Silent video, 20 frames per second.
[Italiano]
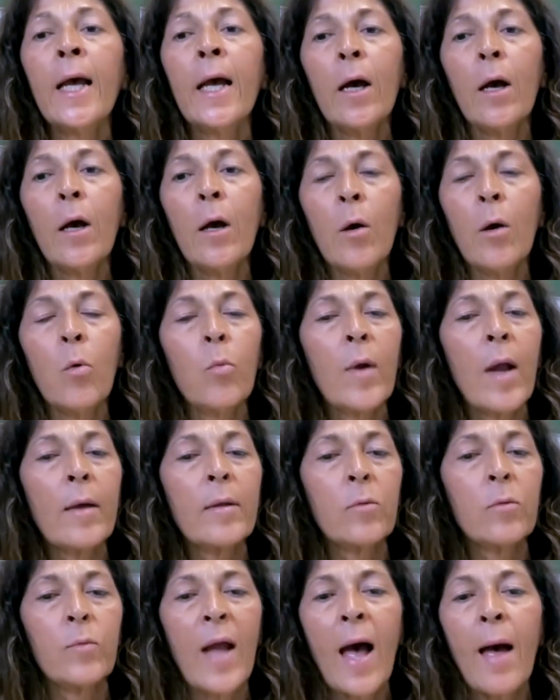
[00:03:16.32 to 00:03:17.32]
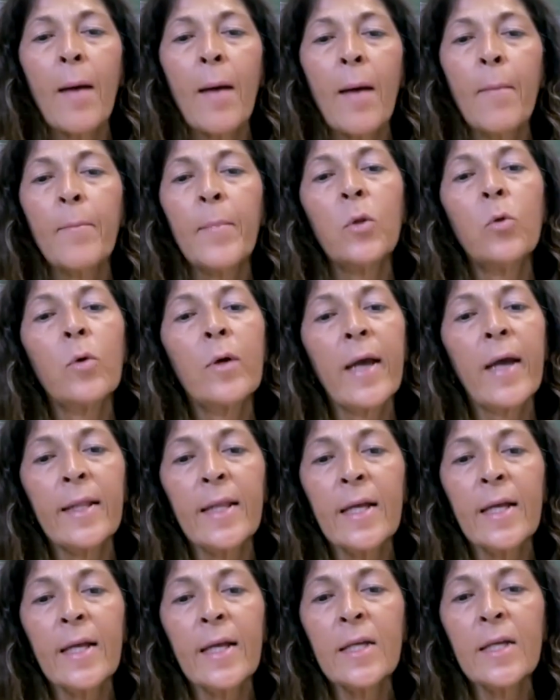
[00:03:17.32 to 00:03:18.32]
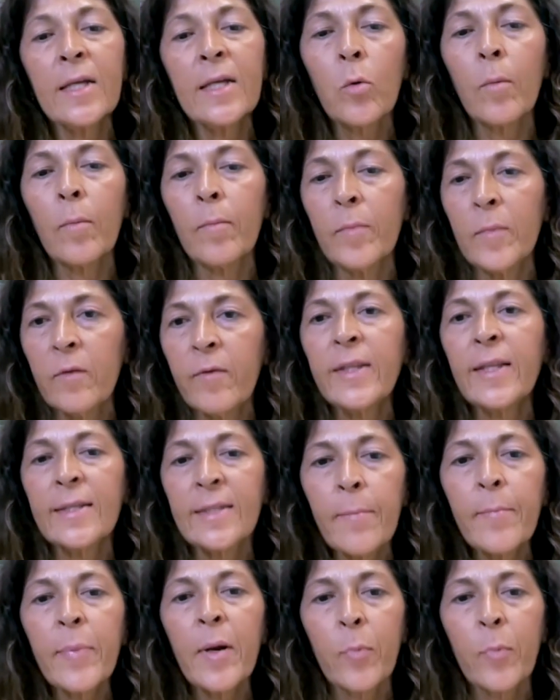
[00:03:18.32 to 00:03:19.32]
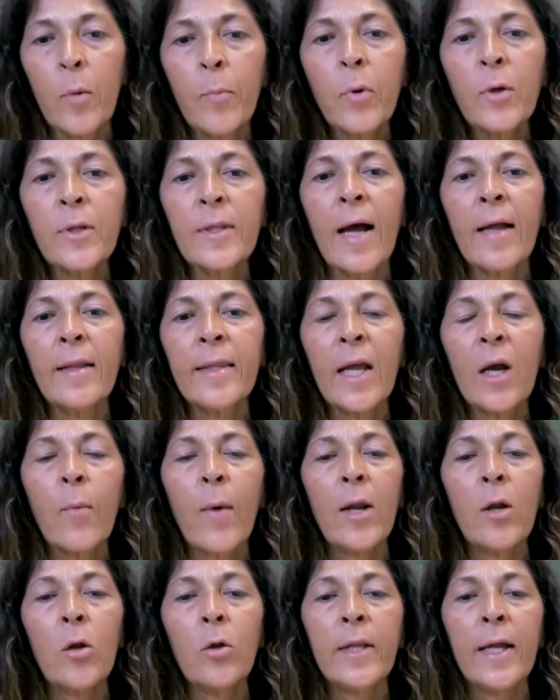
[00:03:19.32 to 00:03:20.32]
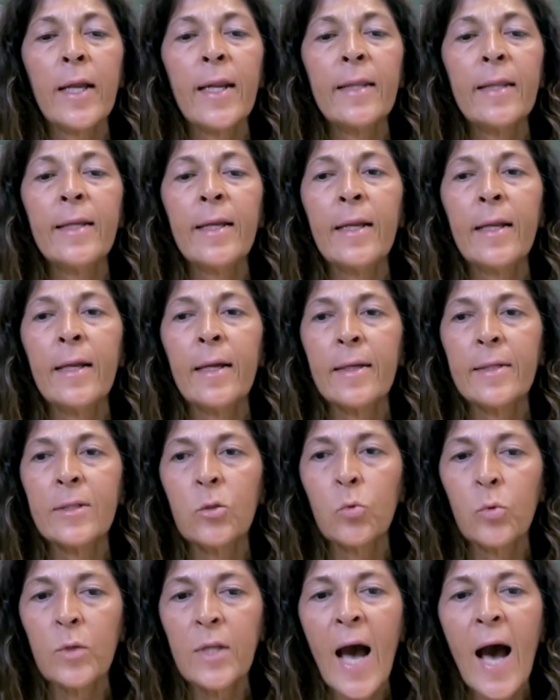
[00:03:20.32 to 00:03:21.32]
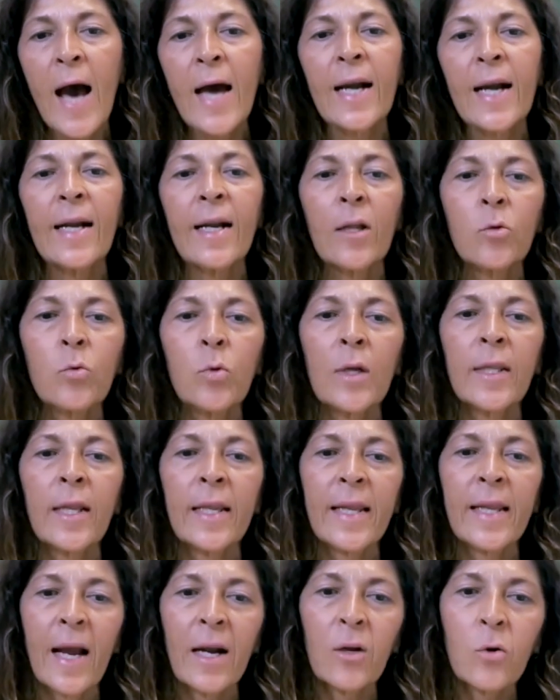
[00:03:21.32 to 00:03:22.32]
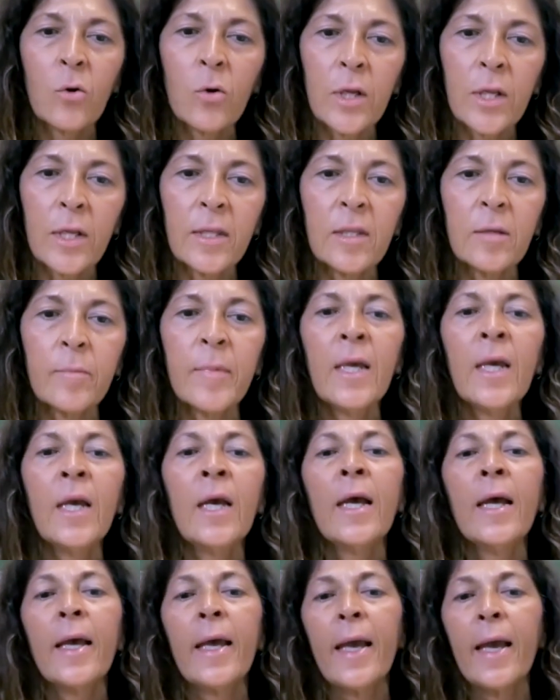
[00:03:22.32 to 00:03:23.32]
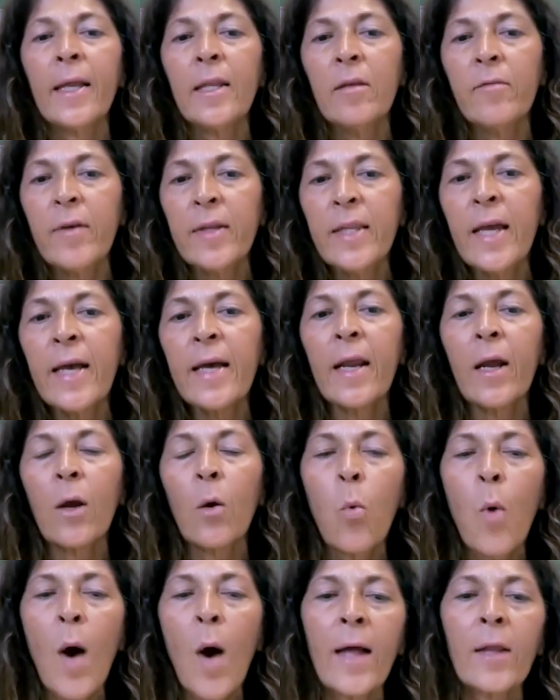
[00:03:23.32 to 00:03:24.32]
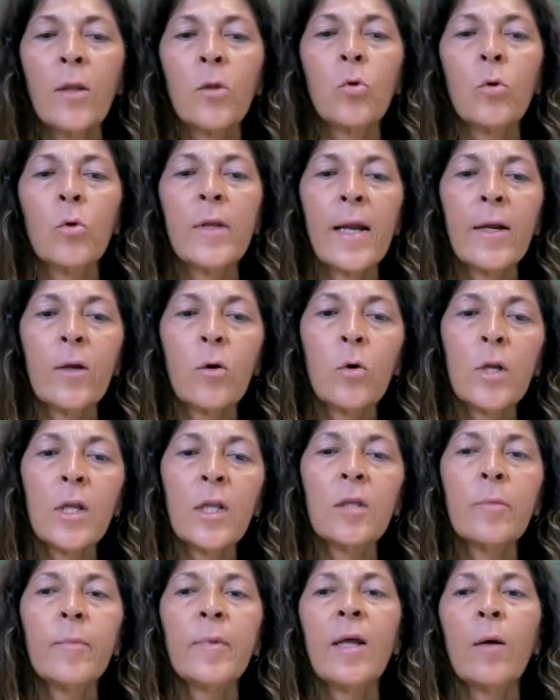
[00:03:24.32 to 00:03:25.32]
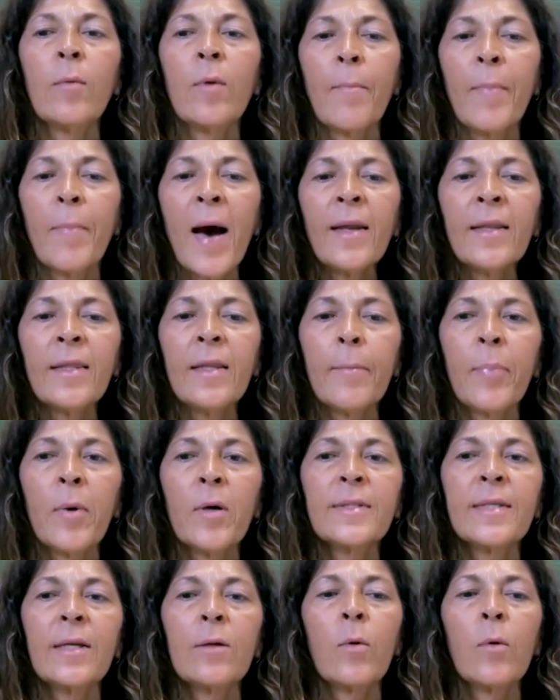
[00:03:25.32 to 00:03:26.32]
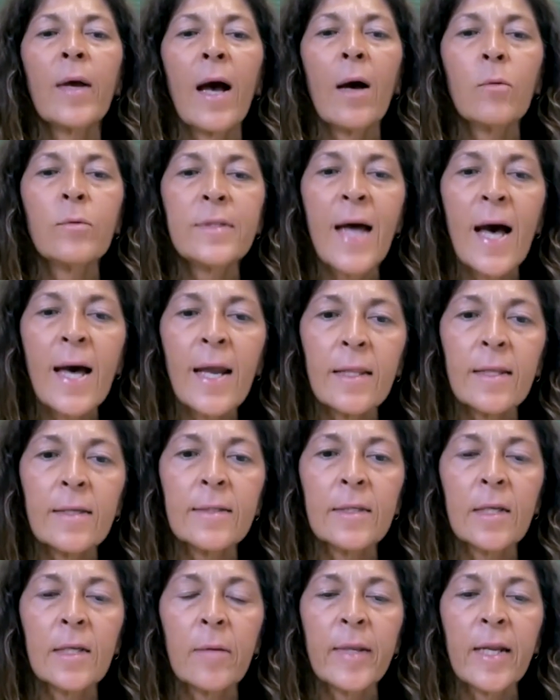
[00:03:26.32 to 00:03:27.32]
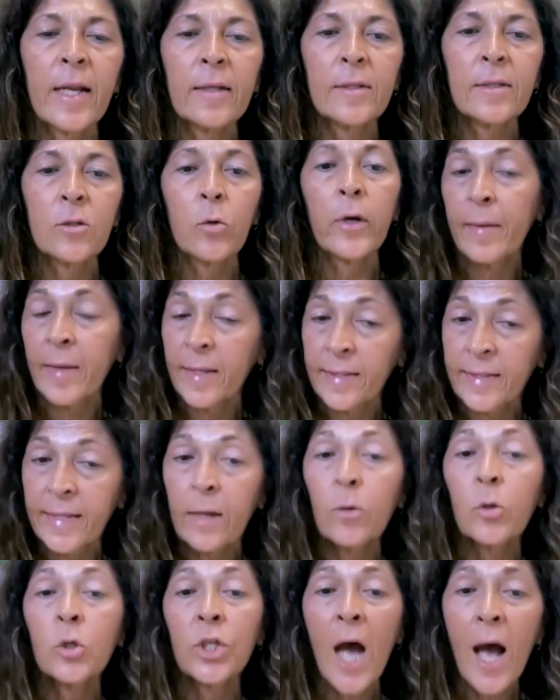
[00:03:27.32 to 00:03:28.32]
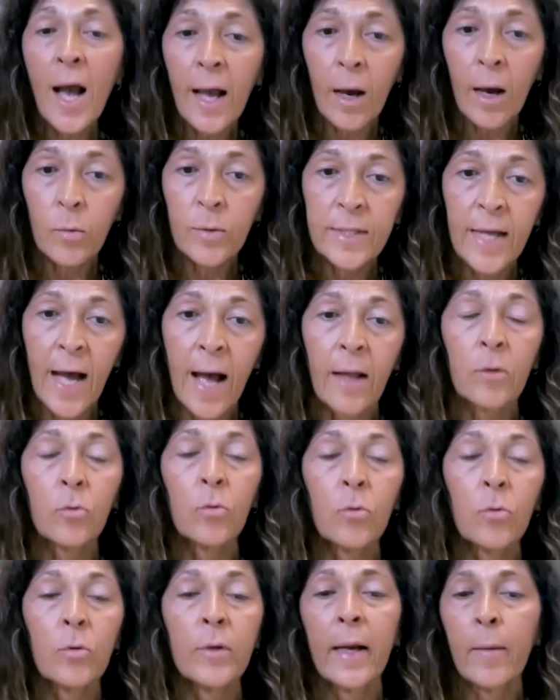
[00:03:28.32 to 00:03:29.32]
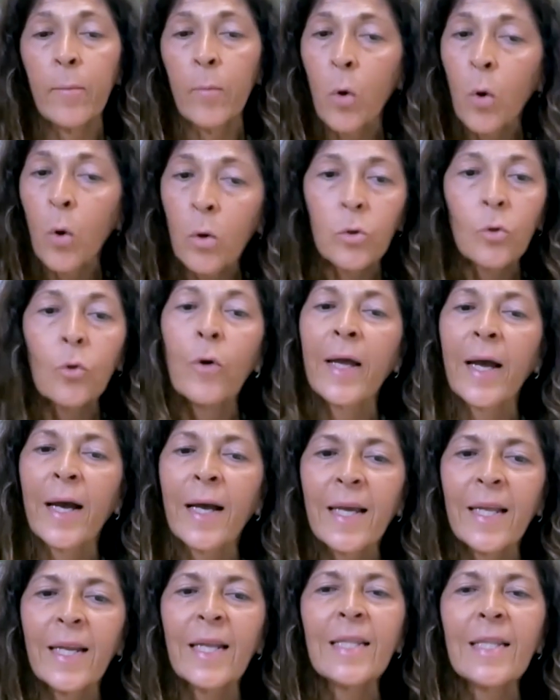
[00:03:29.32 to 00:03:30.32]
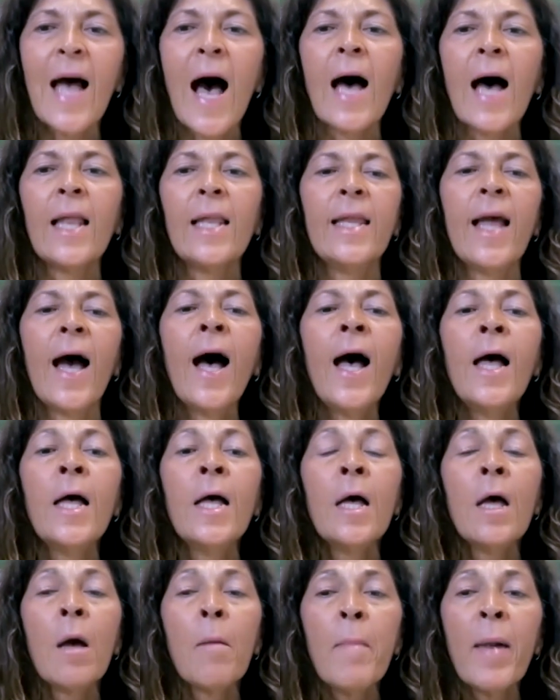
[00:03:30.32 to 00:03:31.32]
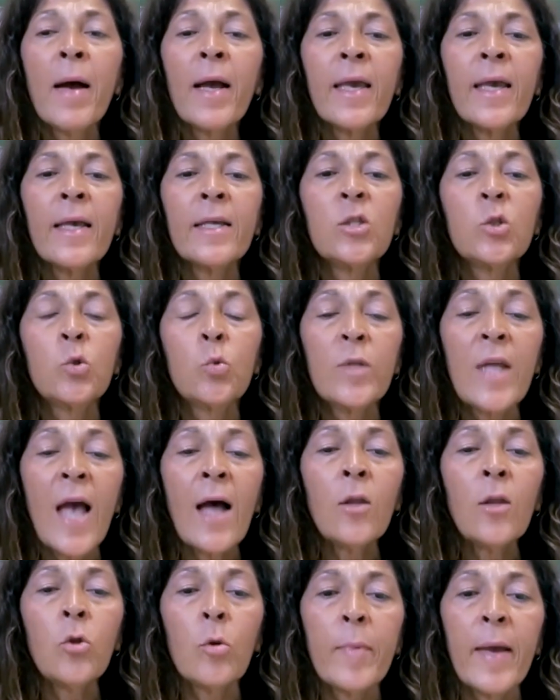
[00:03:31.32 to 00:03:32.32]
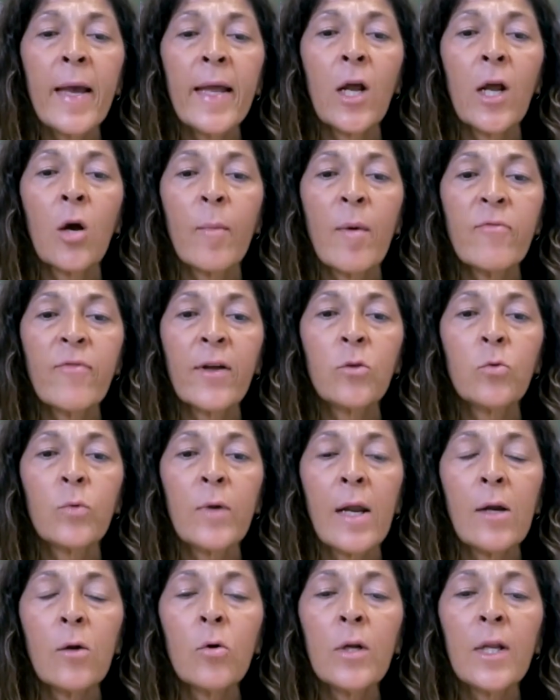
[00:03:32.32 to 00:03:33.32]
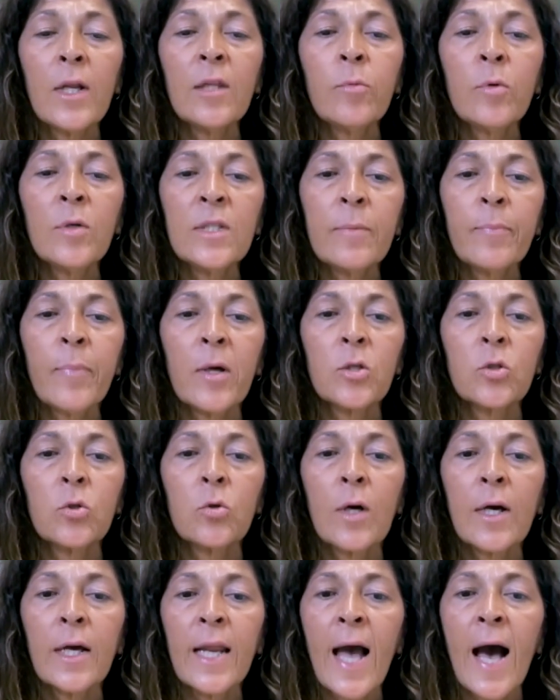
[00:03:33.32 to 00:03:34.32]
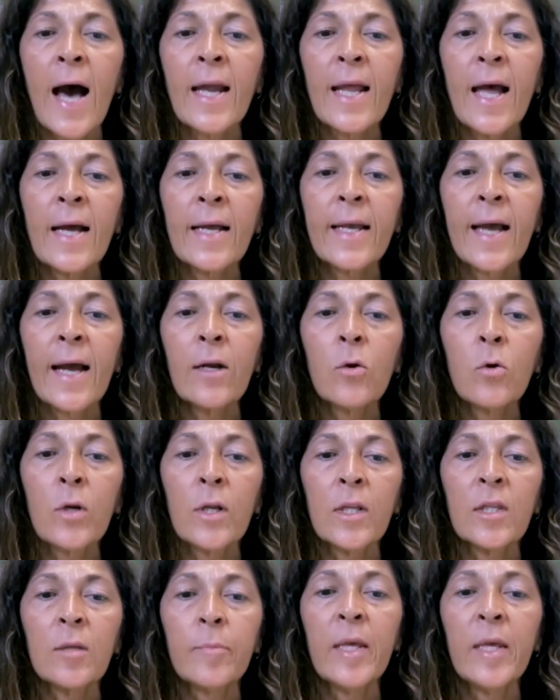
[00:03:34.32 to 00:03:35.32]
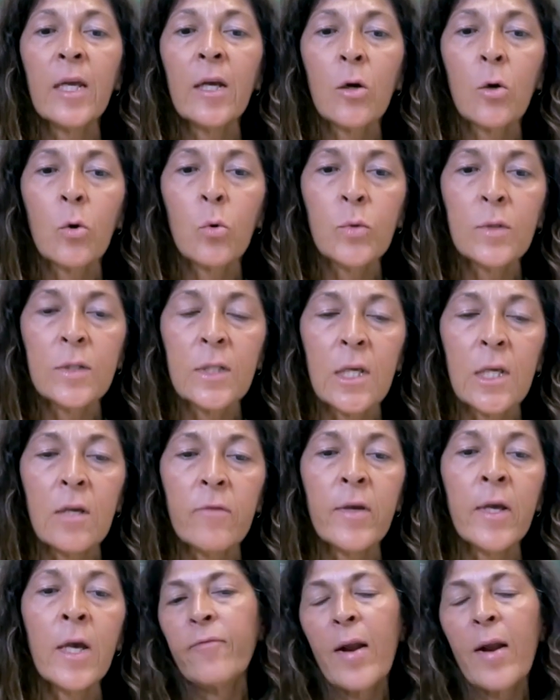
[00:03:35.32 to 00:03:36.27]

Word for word: eh, una, un ambito che adesso diventa sempre più importante è quello del, di studiare la natura degli algoritmi e di vedere quanto gli algoritmi da una parte possano causare discriminazioni, le stiano già causando nel mondo e anche in Italia, ma che studiando bene come è fatto un algoritmo si possono creare anche algoritmi inclusivi.